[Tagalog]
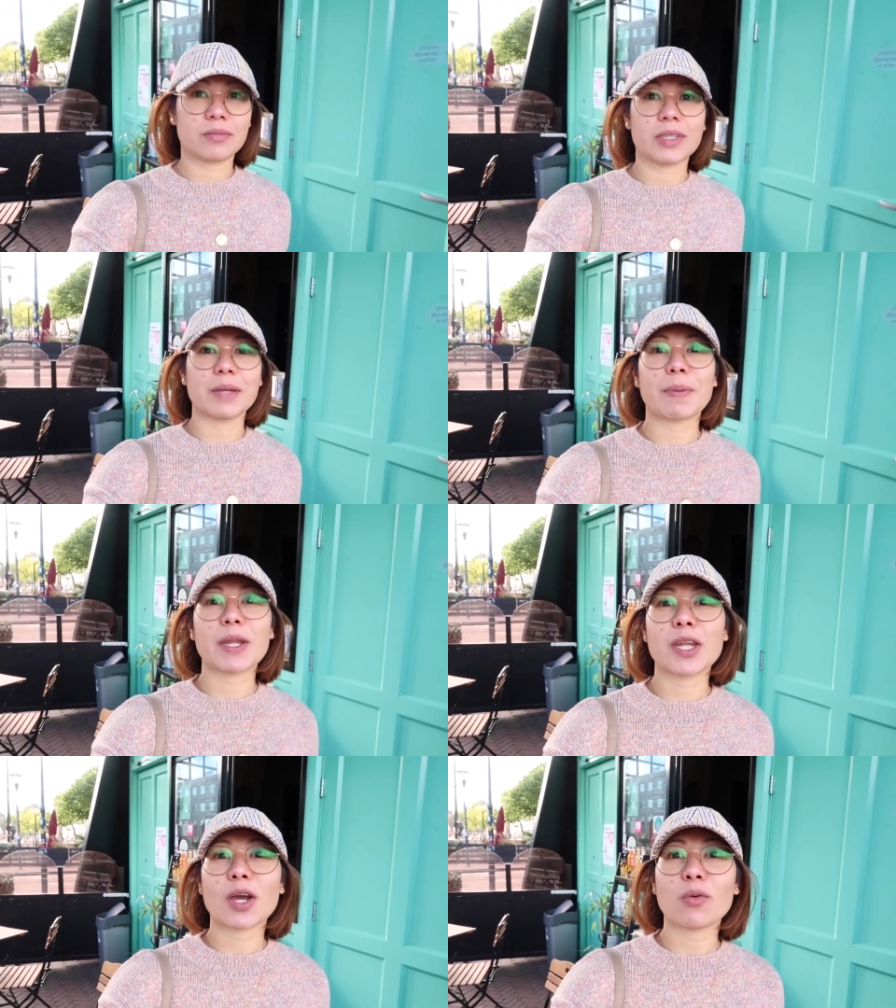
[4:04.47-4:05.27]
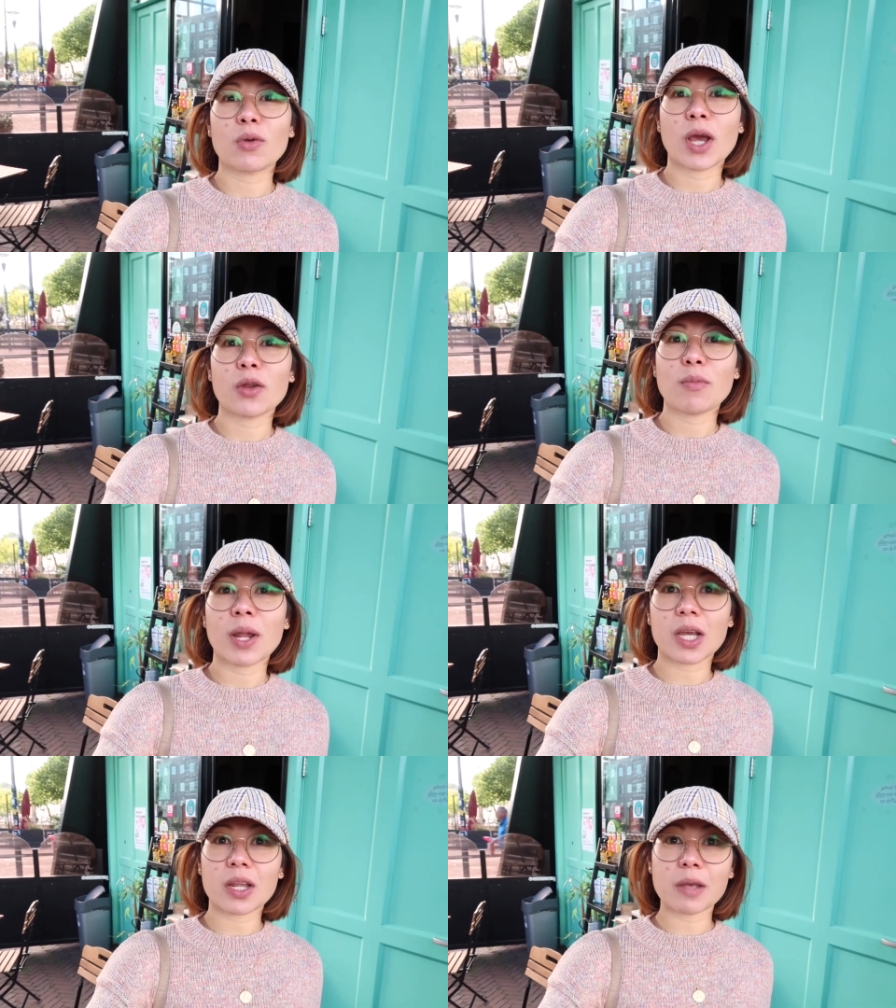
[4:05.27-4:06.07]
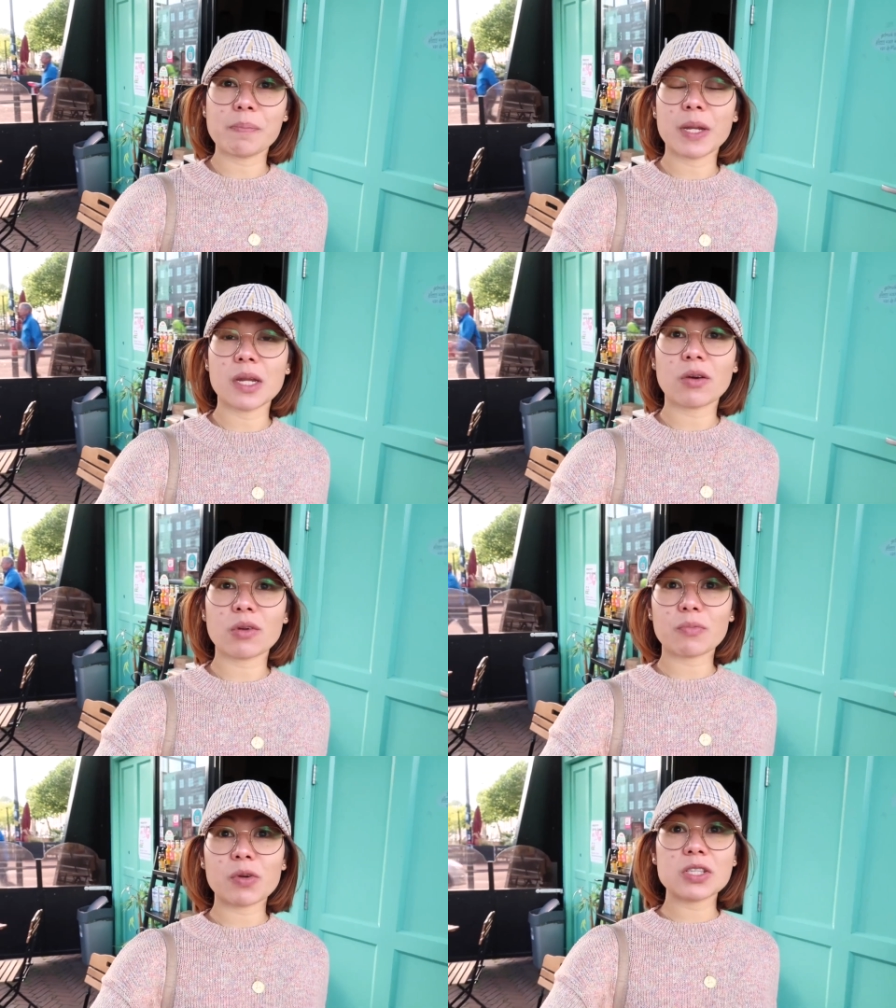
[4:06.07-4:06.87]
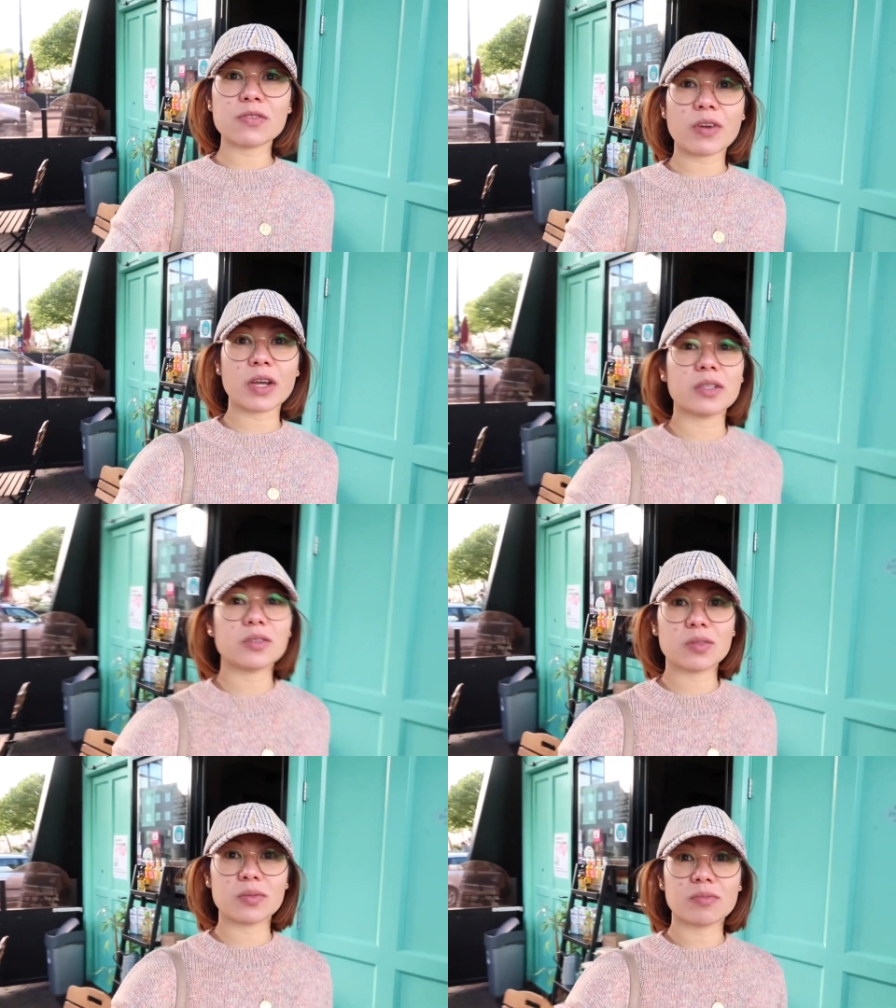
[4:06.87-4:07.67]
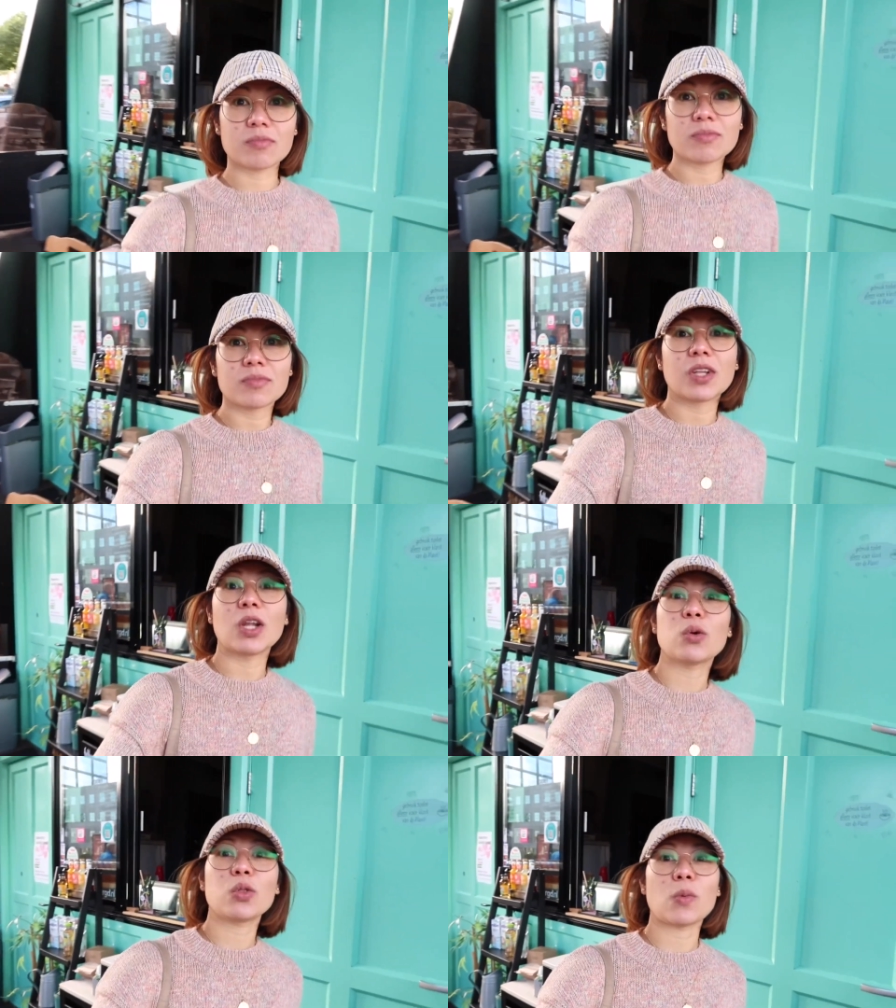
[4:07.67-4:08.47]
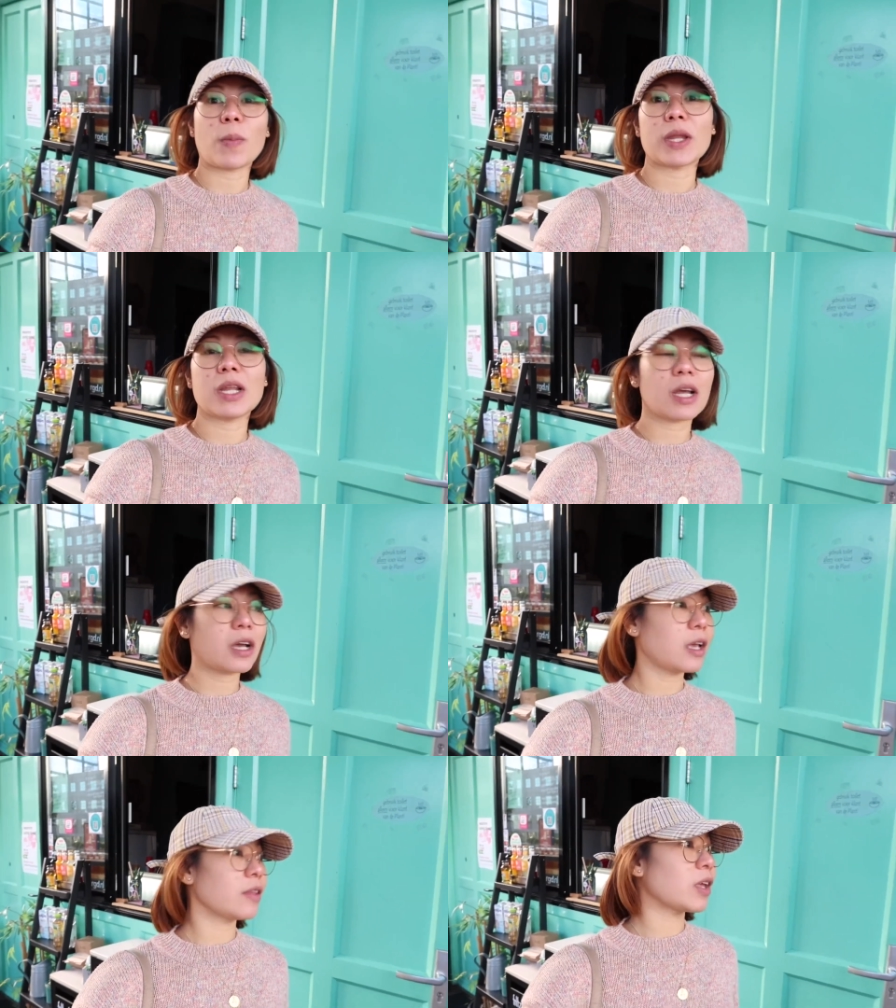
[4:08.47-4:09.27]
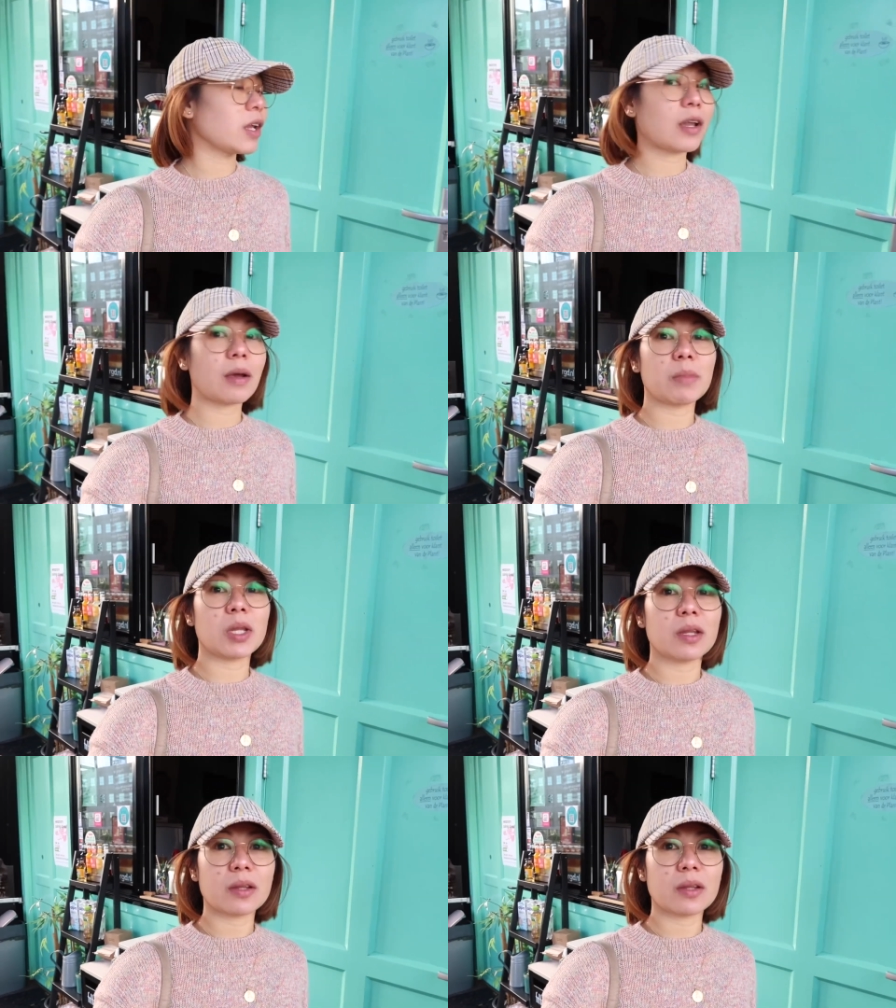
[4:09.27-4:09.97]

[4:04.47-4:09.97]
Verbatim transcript: Hindi pa din ako na ano ba. Nag-crave pa din ako ng french fries. Niloto pa nila kaya antay namin.